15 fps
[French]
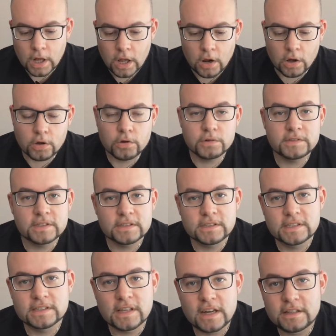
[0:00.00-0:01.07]
Alors côté
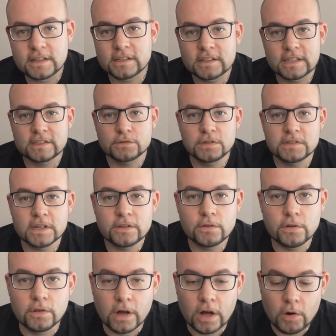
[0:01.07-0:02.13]
design, qu'est-ce que ça
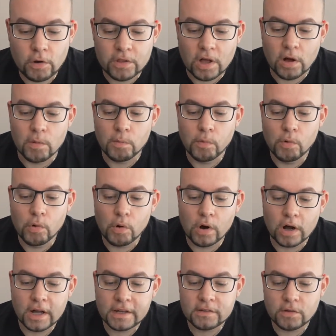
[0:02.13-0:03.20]
donne Alors on a un beau
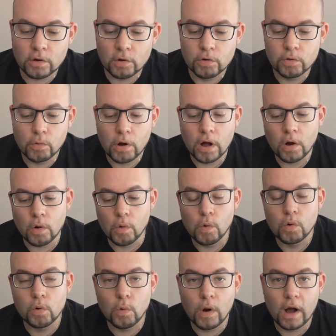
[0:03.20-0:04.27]
rectangle noir
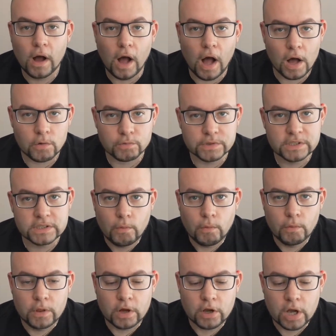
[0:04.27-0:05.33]
au coin arrondi.
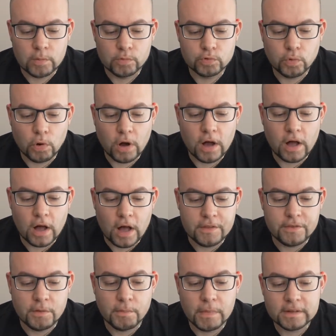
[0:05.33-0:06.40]
On a quand même le droit à
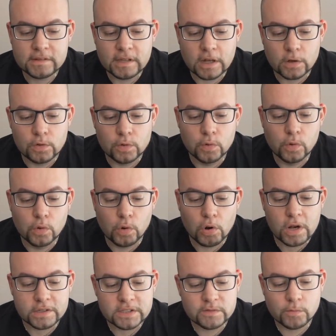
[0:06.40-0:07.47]
des matériaux
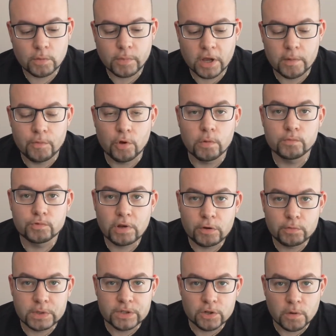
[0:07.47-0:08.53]
relativement premium, de
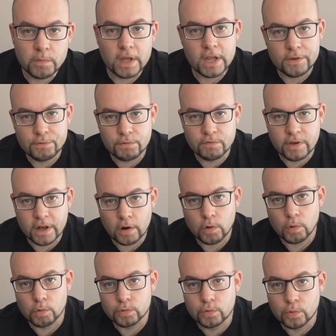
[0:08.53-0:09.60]
l'aluminium et du verre
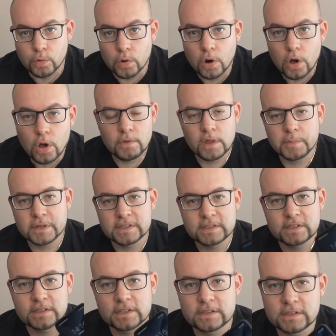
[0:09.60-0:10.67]
au dos. On
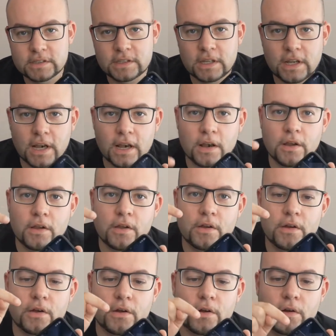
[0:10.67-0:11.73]
apprécie ici
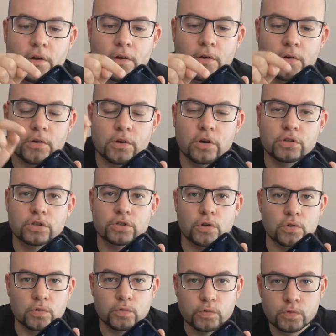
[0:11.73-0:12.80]
euh, l'encoche
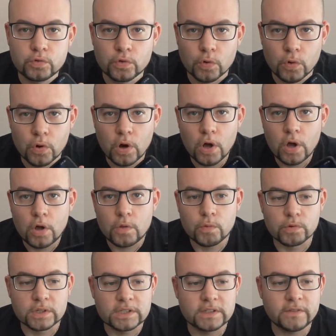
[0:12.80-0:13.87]
goutte d'eau,
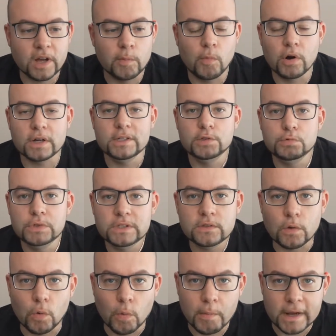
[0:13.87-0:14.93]
donc qui est vraiment
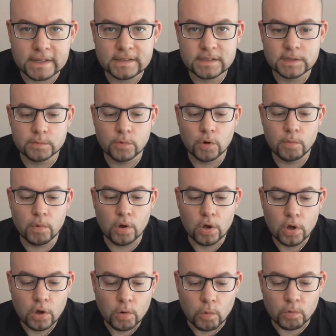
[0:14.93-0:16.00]
réduite au maximum.
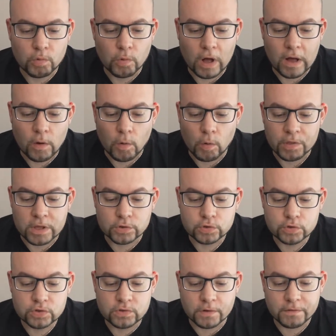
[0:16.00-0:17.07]
On a,
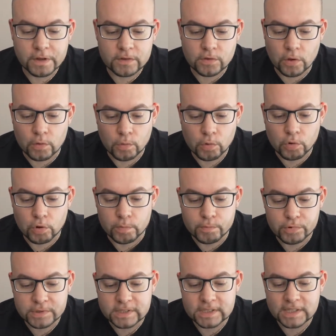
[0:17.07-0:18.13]
juste en fait euh, donc le
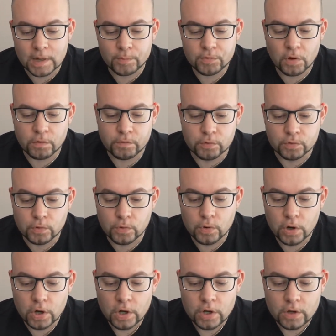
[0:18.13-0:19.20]
petit capteur photo
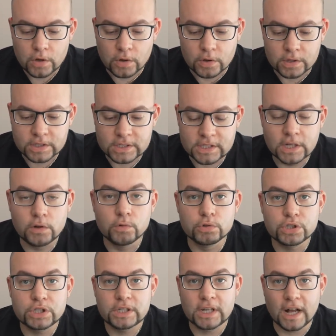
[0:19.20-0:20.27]
euh, qui est
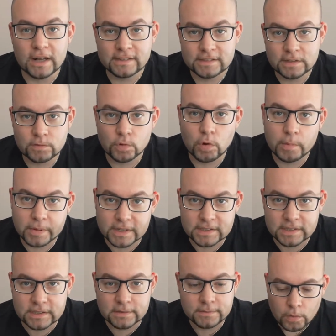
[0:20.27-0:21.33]
logé à cet endroit
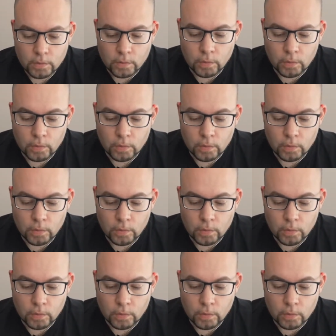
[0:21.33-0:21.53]
précis.